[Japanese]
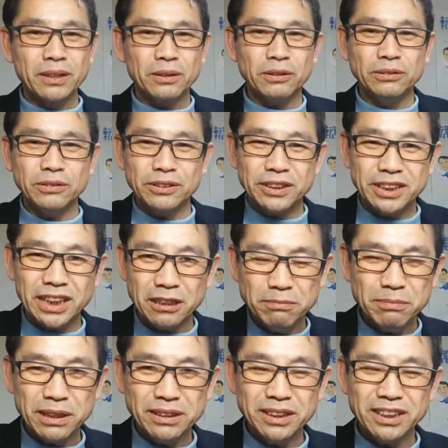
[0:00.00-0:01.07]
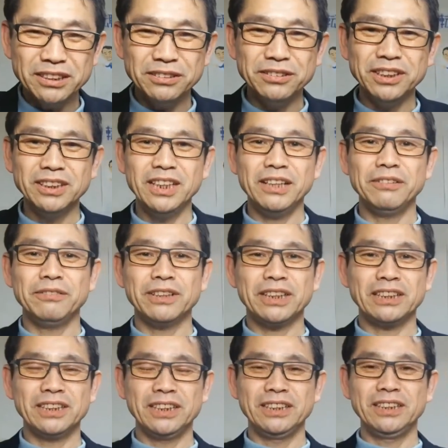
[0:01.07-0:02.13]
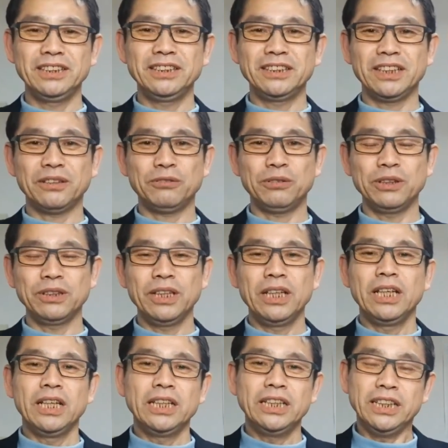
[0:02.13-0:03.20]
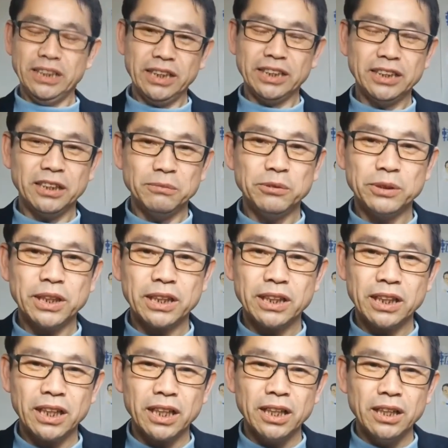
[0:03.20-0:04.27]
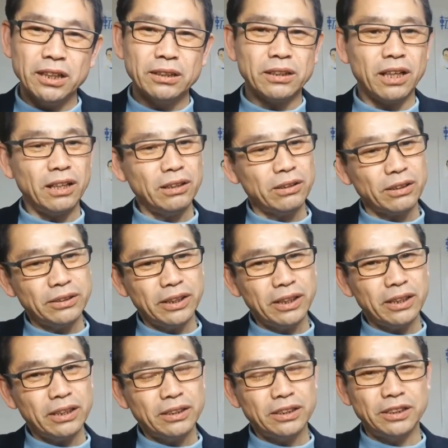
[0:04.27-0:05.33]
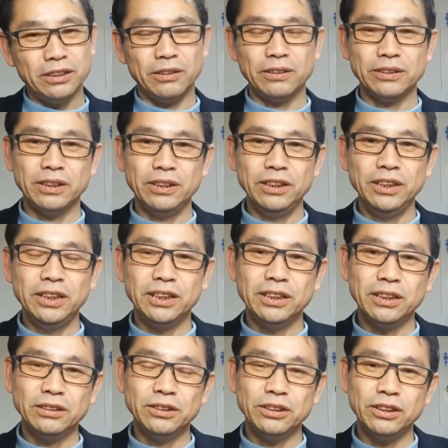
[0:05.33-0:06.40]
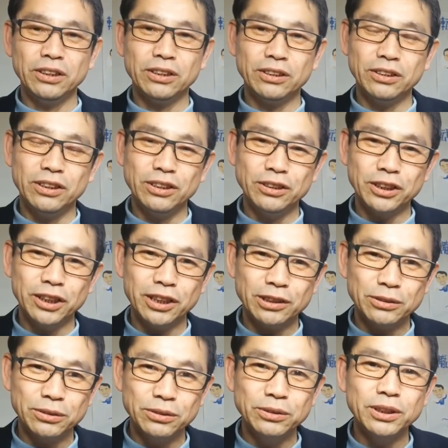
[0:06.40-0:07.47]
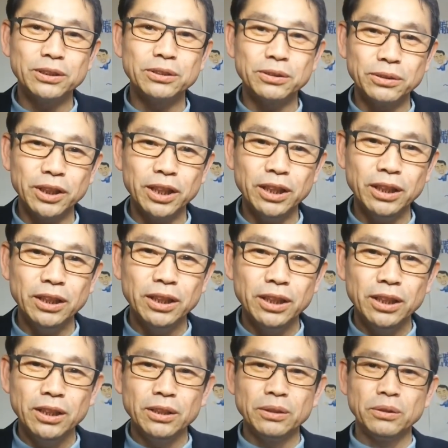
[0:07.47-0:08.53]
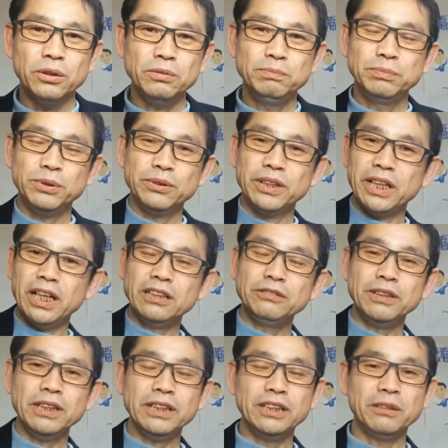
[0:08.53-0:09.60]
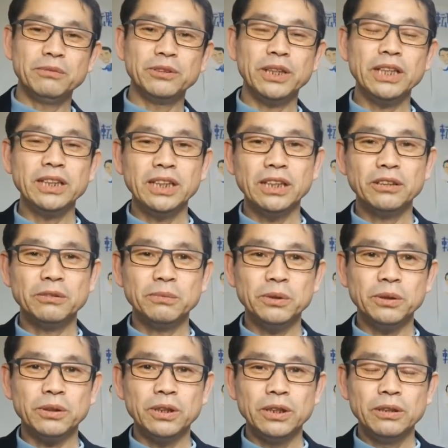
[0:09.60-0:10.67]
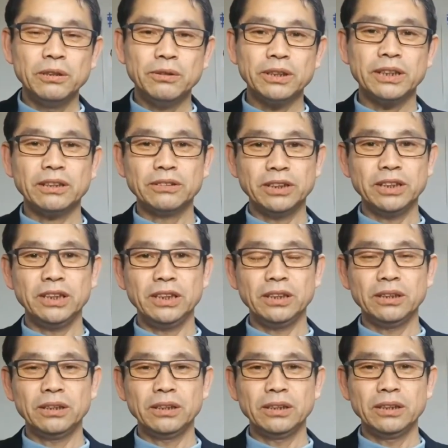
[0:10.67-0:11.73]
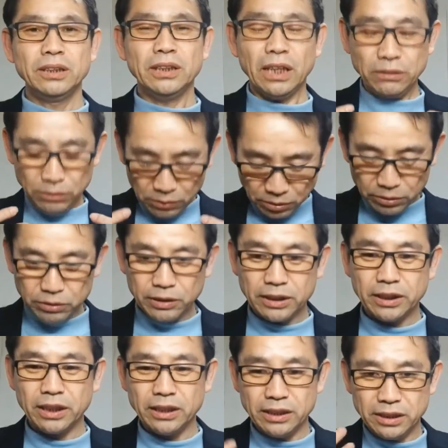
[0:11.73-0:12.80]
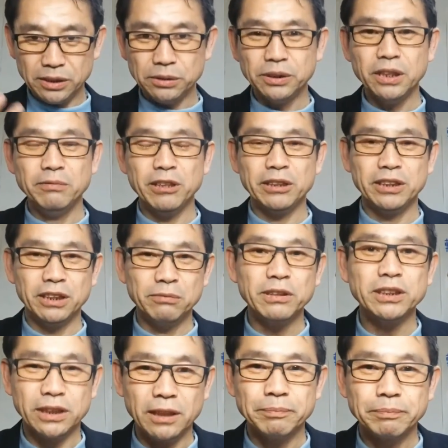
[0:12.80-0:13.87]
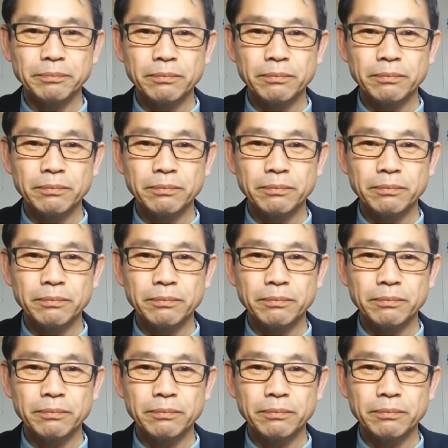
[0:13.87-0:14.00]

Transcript: この3番手主義で私、人生生きてきたもんだから、なんかね、幸せに生きてきたんじゃないかなって気がするんですよね。トップを狙うわけでもないけども、私やることはね、一生懸命やってきました。